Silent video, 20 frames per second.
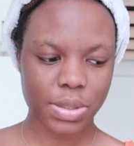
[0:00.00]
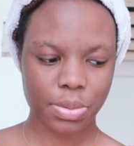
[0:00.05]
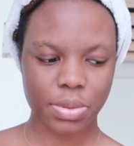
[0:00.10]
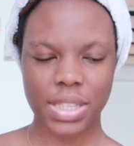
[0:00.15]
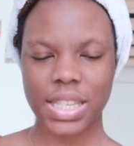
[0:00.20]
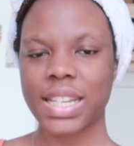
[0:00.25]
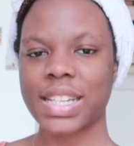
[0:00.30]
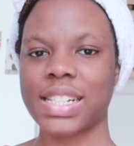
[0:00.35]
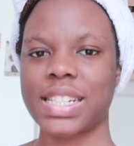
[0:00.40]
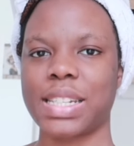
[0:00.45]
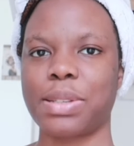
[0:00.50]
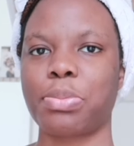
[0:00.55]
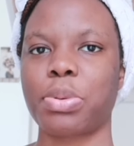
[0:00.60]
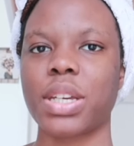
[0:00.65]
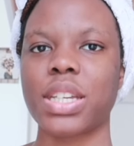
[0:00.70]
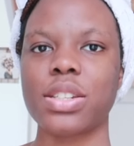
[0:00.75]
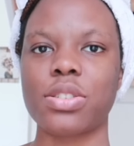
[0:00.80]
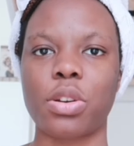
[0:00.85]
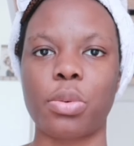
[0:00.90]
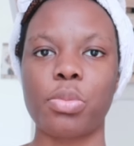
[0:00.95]
C'est pour ça que j'ai
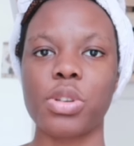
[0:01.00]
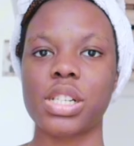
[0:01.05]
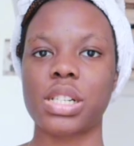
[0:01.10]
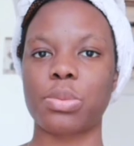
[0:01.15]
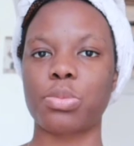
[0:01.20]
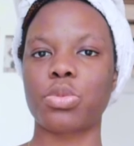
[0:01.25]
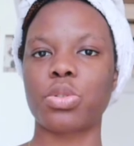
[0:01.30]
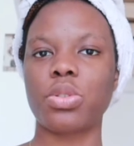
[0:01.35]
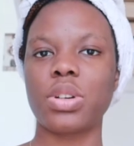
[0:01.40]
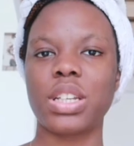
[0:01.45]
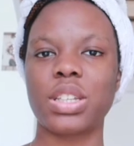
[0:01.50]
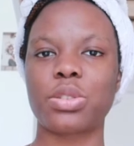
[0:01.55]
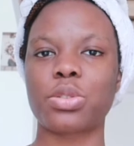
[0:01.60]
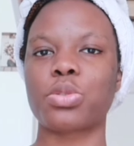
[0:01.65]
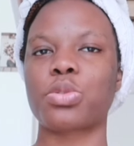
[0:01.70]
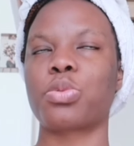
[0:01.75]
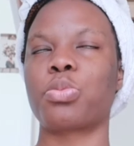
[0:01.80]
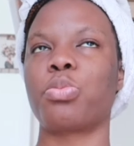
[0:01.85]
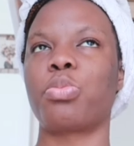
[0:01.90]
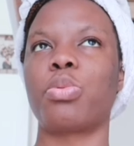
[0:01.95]
pris, genre moi j'aime trop les
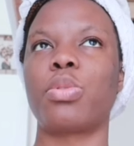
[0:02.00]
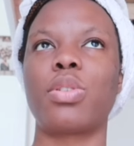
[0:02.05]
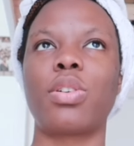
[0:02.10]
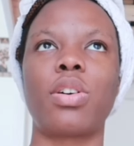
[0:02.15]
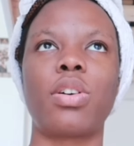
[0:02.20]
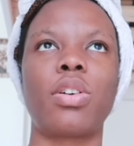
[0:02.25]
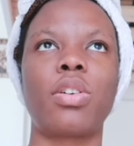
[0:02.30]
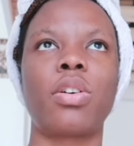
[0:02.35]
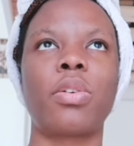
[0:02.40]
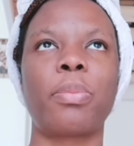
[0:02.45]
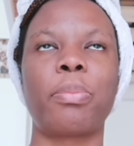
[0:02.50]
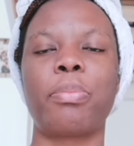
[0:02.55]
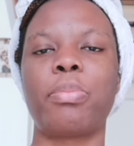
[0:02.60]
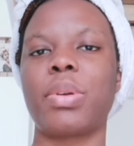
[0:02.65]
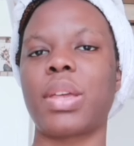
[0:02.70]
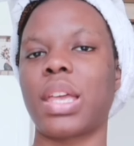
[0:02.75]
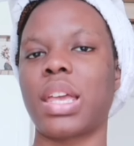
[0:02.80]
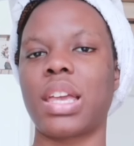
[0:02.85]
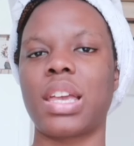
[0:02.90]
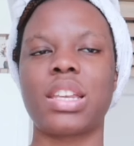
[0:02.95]
trucs blancs,
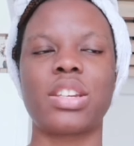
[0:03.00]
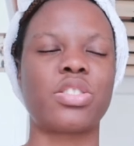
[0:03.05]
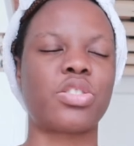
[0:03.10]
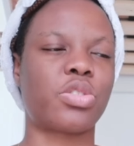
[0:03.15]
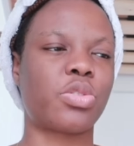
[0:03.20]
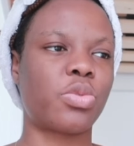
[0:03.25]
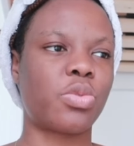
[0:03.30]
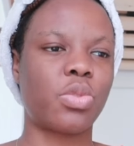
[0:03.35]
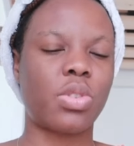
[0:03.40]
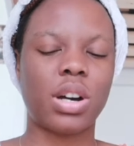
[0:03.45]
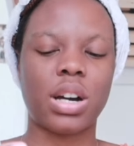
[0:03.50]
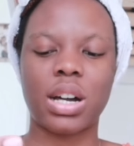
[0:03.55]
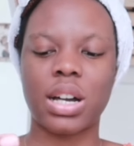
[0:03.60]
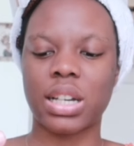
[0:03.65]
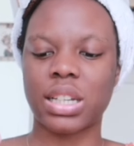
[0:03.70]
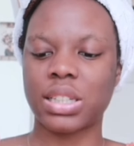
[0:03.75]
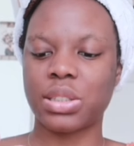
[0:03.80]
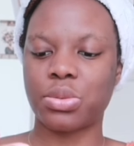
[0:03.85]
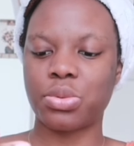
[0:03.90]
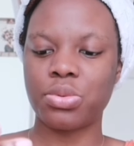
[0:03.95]
beige,
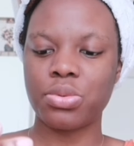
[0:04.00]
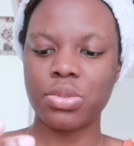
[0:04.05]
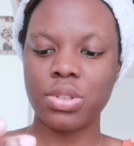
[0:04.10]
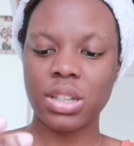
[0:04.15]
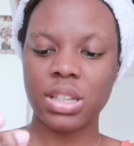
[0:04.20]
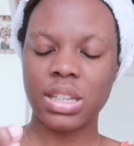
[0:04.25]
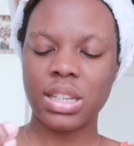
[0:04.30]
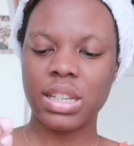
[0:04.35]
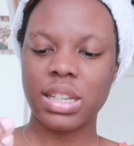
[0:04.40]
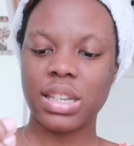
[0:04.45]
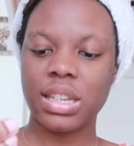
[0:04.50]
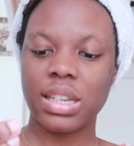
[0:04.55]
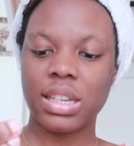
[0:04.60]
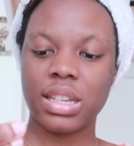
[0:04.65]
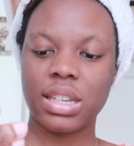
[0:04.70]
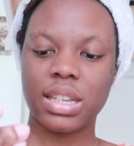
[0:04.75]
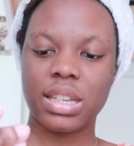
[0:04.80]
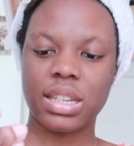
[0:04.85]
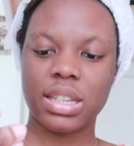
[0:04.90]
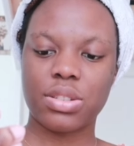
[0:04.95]
noir et tout.
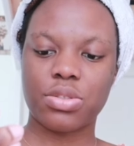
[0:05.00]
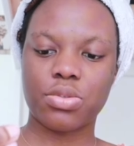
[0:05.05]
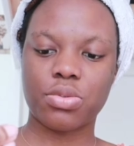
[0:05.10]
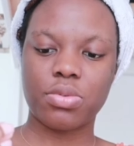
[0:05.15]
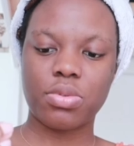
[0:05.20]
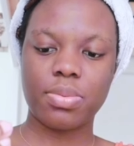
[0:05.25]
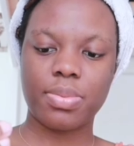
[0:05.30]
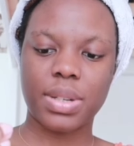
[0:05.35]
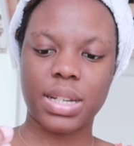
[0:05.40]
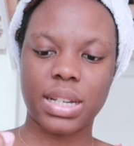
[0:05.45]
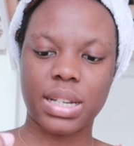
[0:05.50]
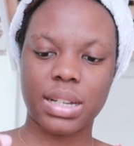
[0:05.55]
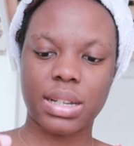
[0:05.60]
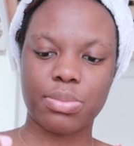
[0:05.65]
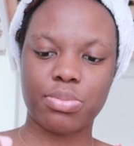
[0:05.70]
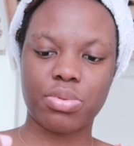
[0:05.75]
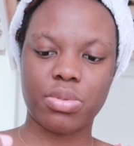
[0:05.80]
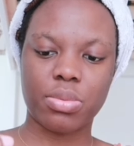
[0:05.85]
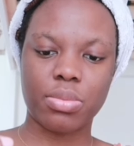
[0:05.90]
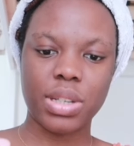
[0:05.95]
Et du coup,
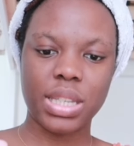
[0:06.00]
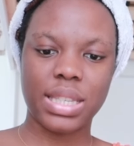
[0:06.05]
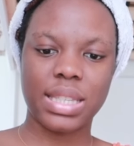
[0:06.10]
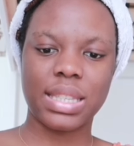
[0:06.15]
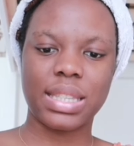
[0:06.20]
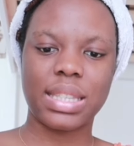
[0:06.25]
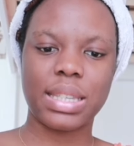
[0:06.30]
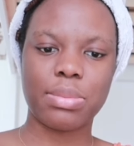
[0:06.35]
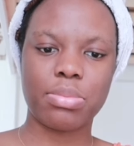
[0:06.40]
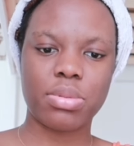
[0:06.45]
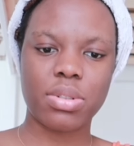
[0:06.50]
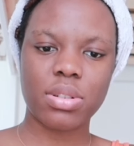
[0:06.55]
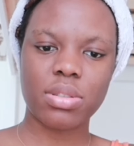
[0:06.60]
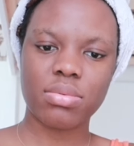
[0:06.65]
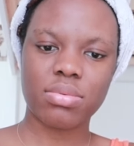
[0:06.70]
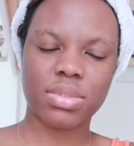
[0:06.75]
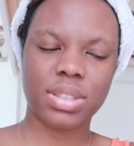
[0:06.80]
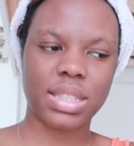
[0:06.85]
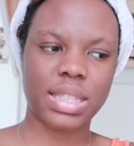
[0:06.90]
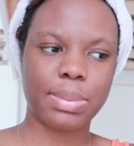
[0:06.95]
bah pour moi, ils étaient blancs.
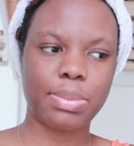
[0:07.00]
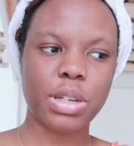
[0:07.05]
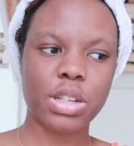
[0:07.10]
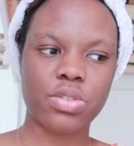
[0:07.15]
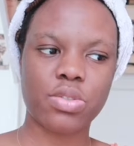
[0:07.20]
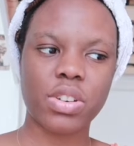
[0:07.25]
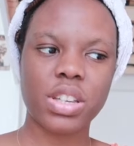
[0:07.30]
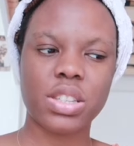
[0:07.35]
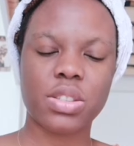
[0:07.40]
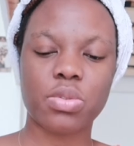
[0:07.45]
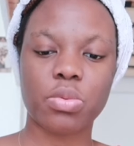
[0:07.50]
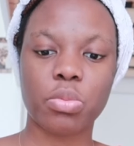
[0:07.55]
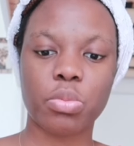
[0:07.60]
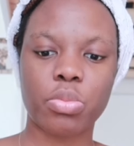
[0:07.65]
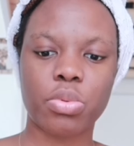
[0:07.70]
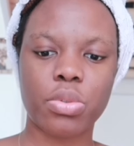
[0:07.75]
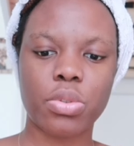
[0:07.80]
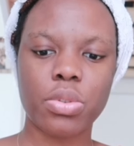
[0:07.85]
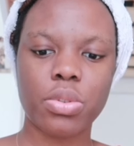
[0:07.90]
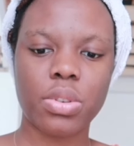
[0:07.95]
C'est pas, je vois, ils sont
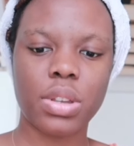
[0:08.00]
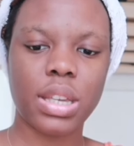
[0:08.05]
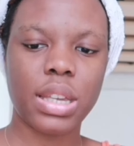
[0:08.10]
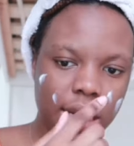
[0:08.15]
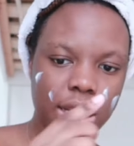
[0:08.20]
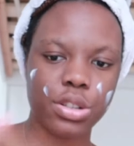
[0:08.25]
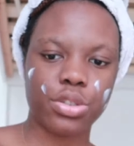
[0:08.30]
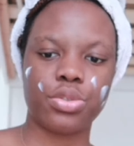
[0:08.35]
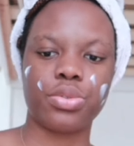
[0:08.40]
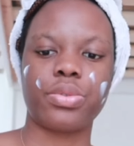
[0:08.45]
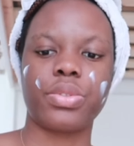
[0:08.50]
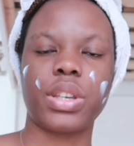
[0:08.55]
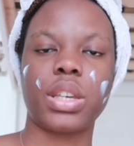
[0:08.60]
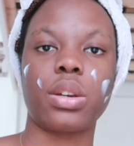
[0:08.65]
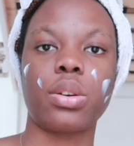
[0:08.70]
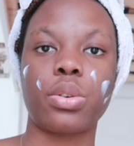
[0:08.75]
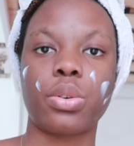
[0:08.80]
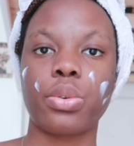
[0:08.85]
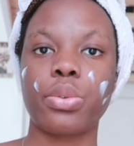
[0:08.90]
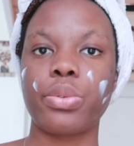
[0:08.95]
bleus. Là, je vais
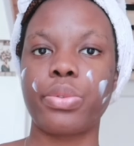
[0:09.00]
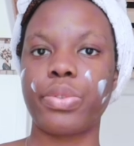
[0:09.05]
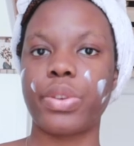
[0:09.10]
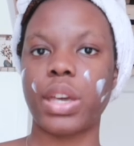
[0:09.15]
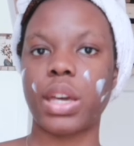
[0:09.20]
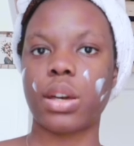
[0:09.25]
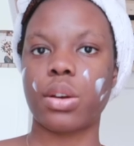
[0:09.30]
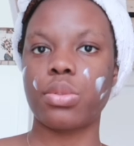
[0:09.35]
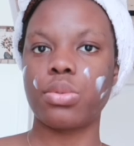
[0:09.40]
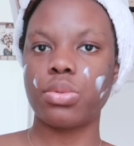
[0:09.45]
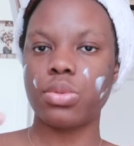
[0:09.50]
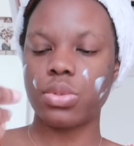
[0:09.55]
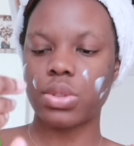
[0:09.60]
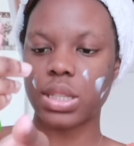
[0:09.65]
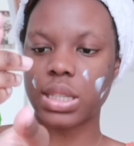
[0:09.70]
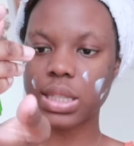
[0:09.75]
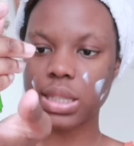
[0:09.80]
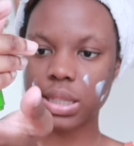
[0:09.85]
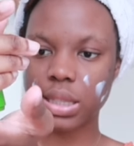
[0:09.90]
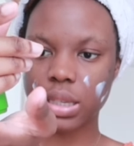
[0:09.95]
refaire une
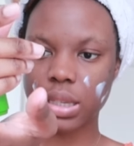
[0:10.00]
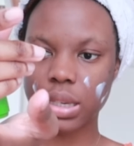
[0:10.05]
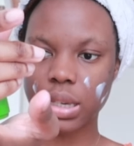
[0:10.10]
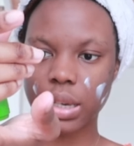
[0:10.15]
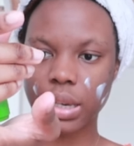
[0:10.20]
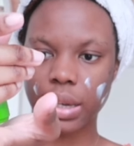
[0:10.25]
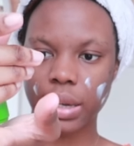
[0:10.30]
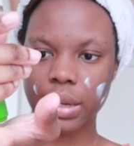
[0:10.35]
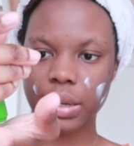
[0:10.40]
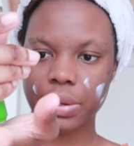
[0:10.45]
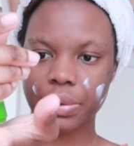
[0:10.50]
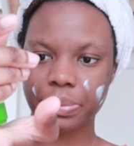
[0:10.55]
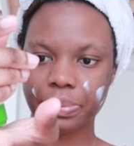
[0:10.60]
skincare.